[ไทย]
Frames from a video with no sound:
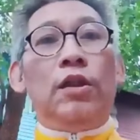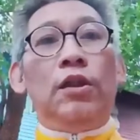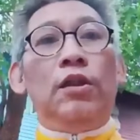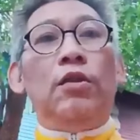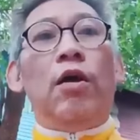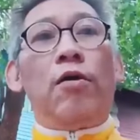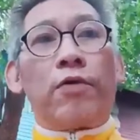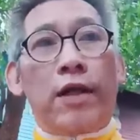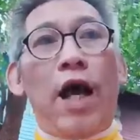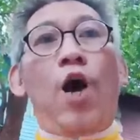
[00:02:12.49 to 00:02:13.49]
คือ
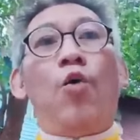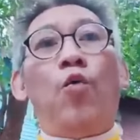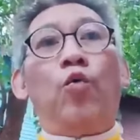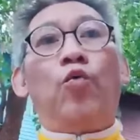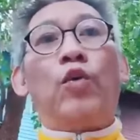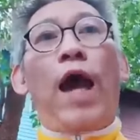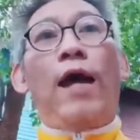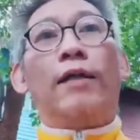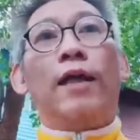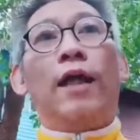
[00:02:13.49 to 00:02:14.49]
เราอ
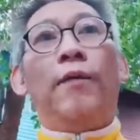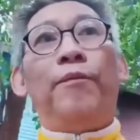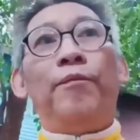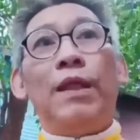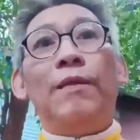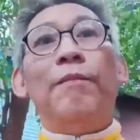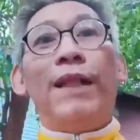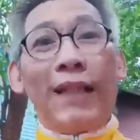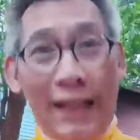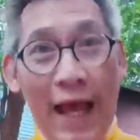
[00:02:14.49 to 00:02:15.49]
ยากจะมี
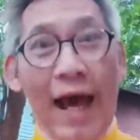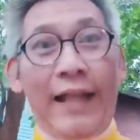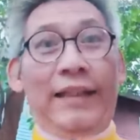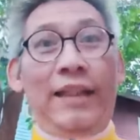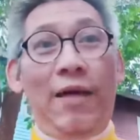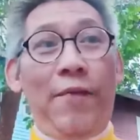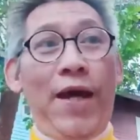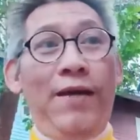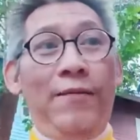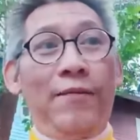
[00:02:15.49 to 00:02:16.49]
มาตรฐานใช่ไหม